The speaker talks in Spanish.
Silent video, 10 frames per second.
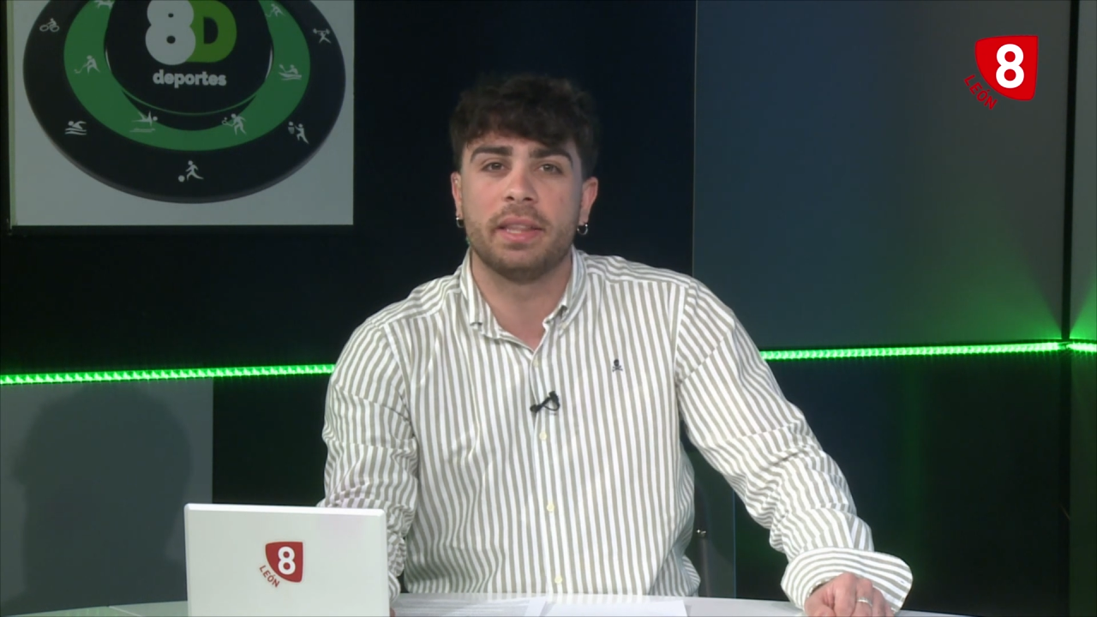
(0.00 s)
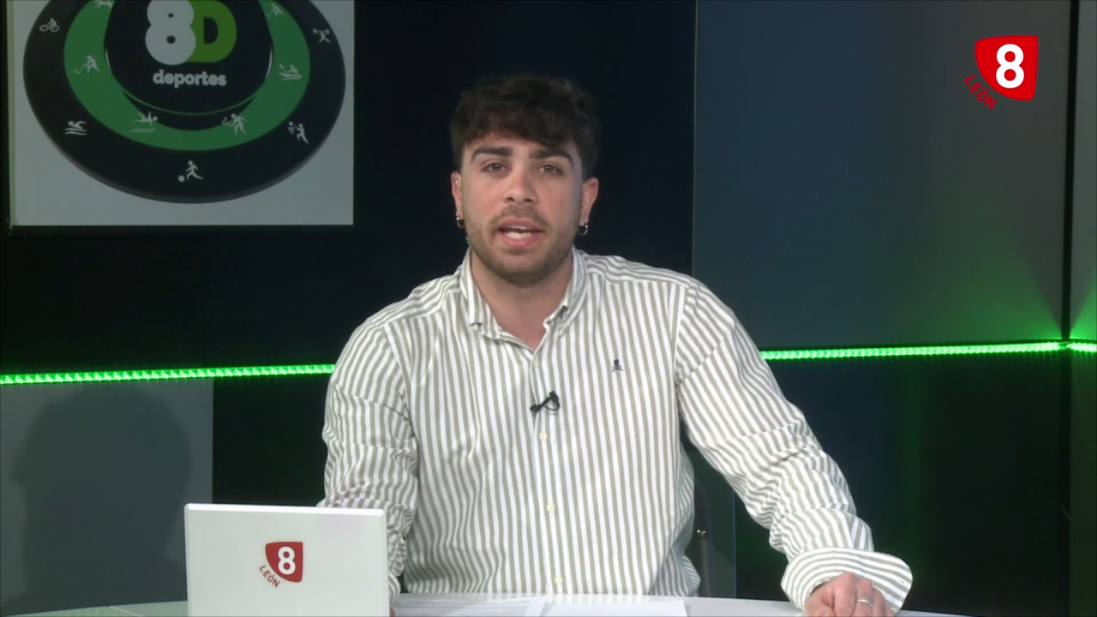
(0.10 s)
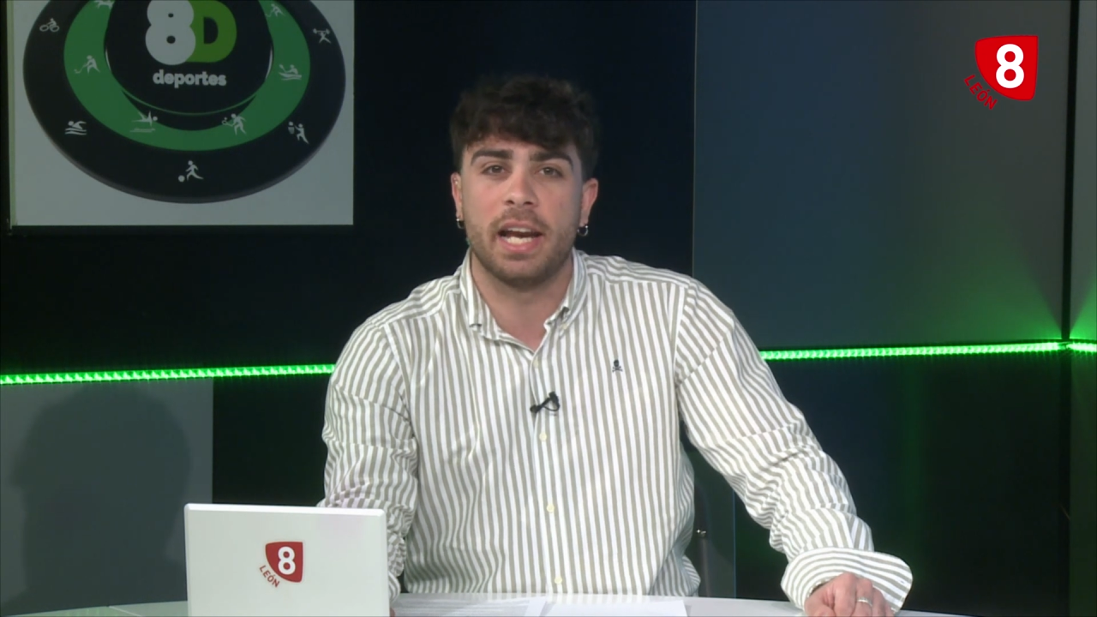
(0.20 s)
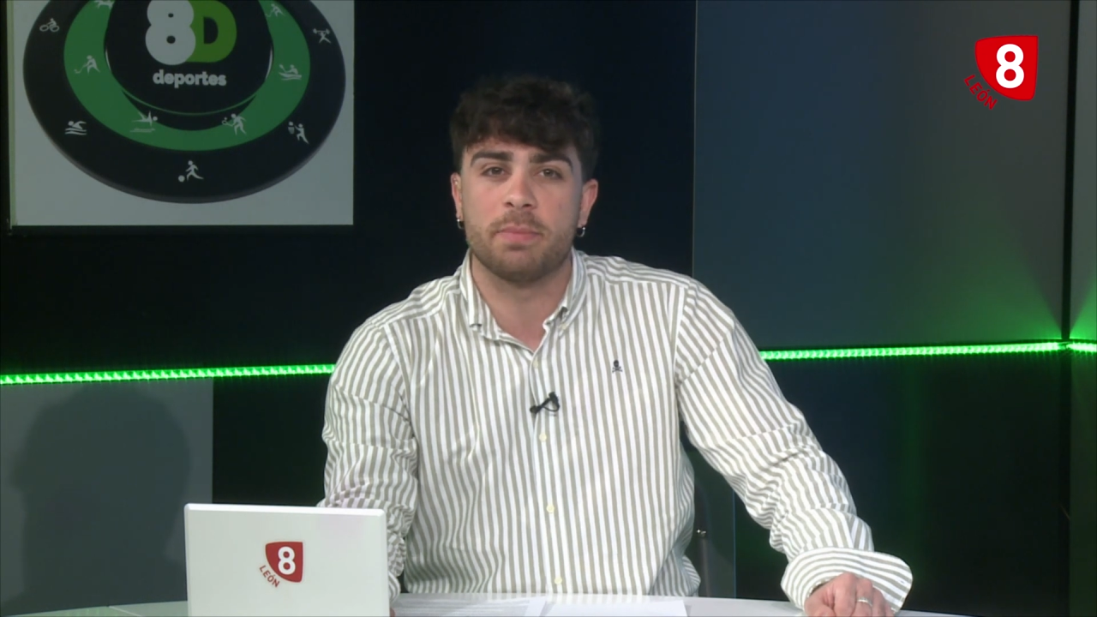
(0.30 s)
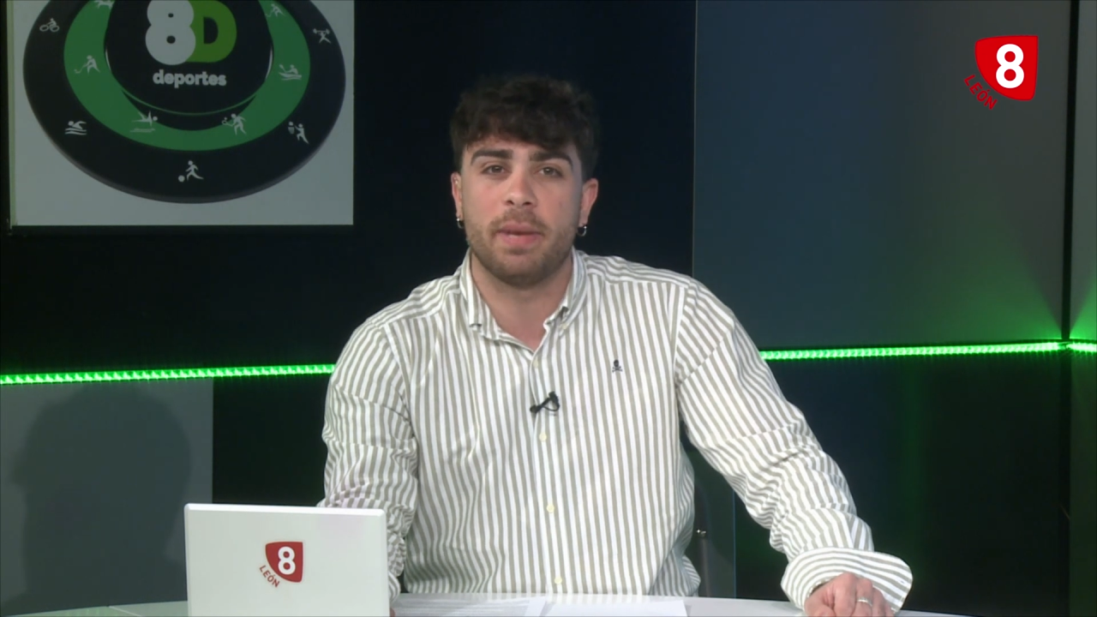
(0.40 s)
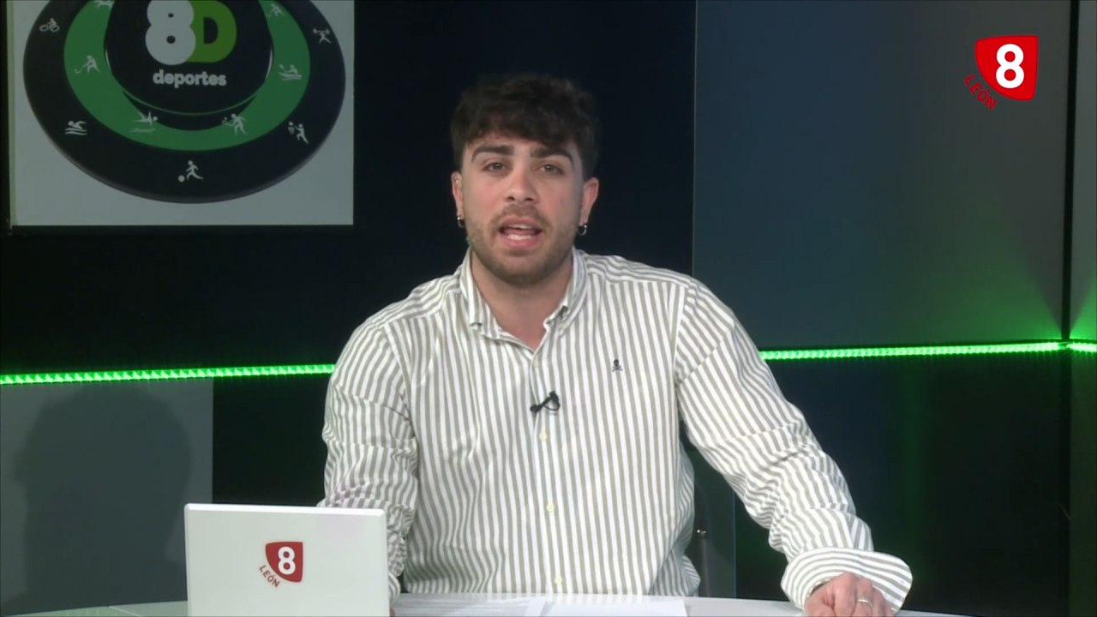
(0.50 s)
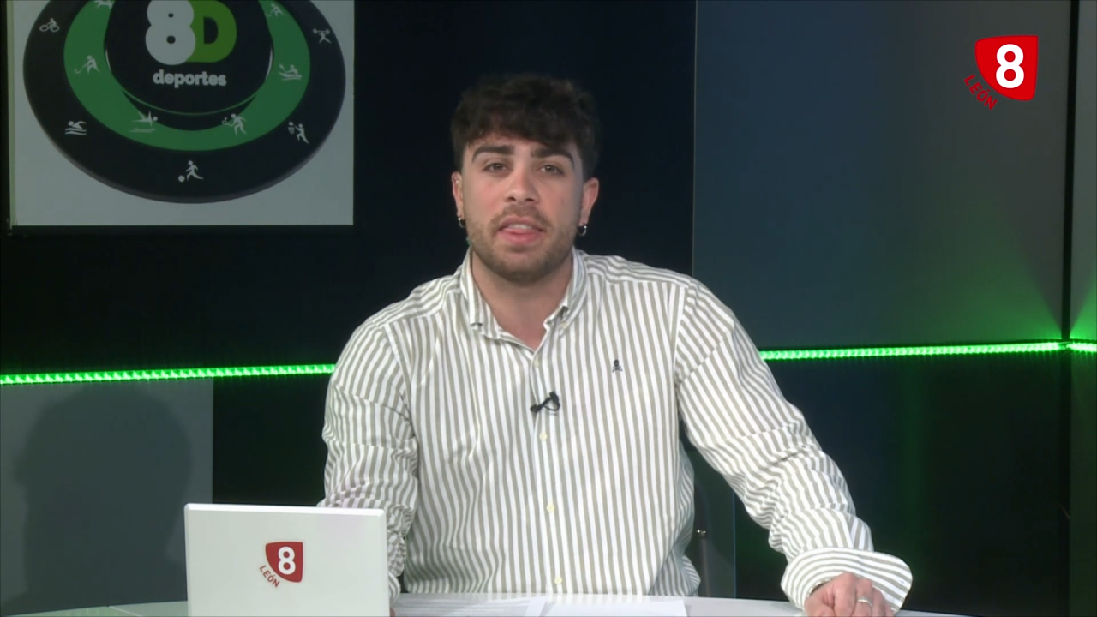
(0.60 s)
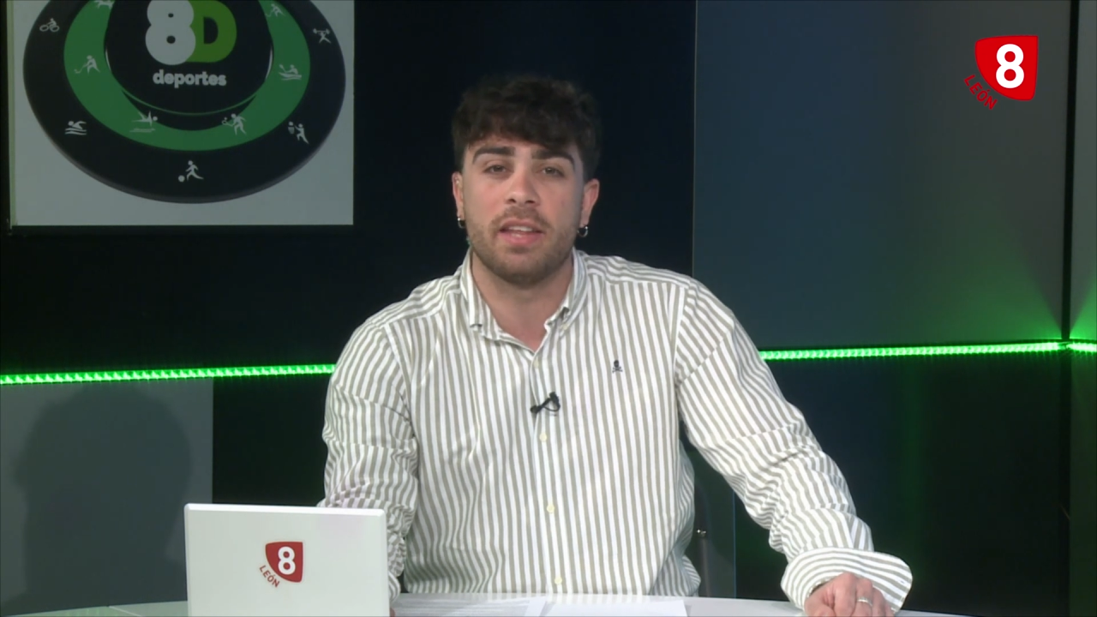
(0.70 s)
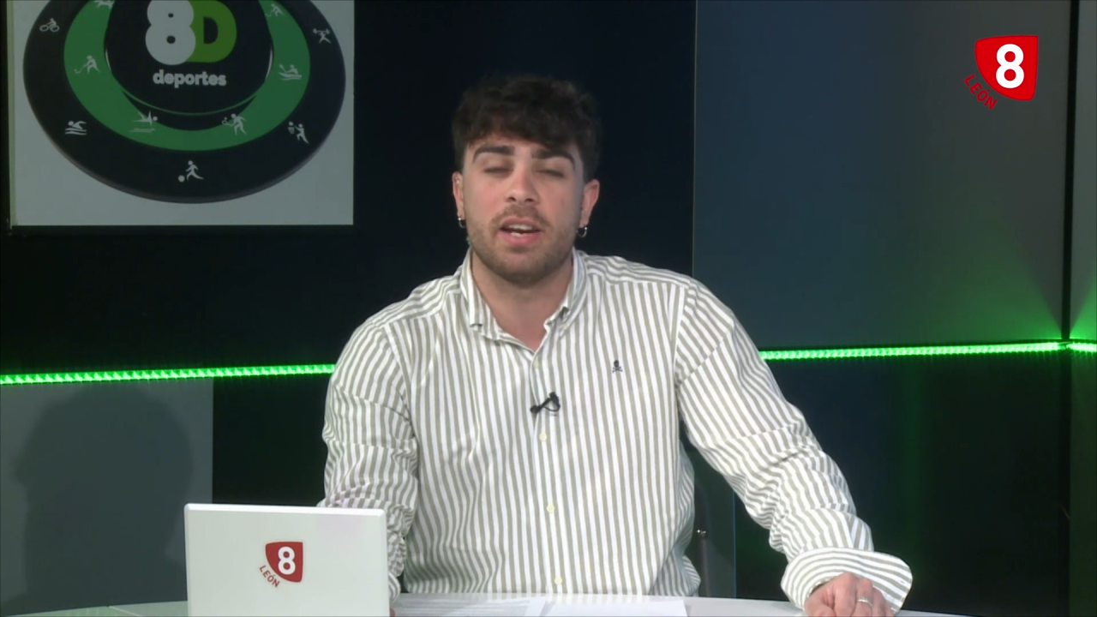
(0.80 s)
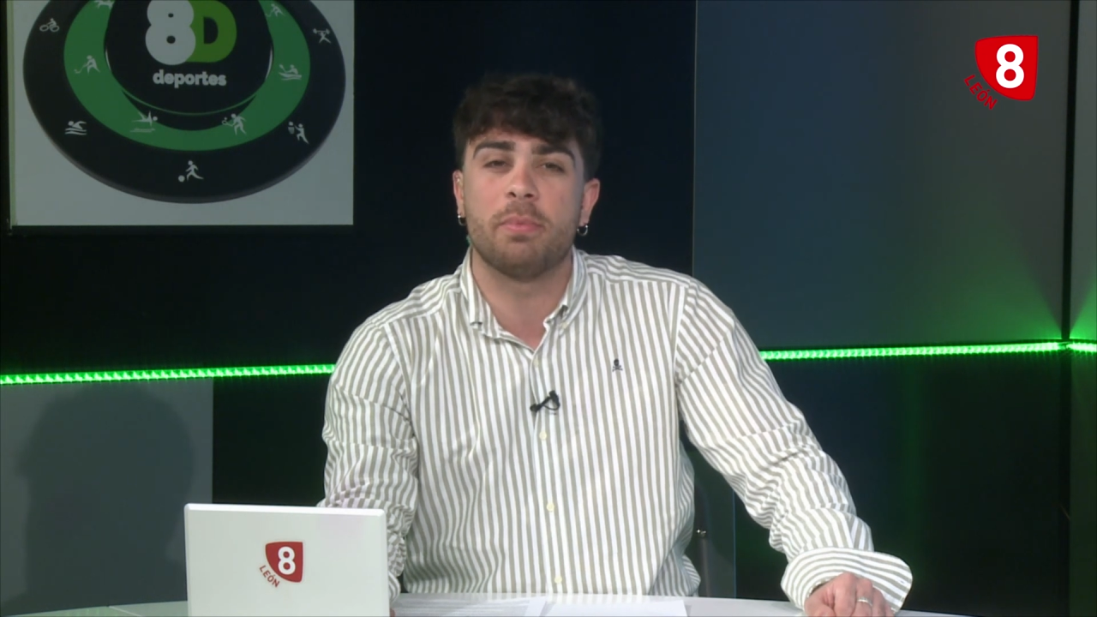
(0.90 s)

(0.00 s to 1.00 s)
mantiene la esperanza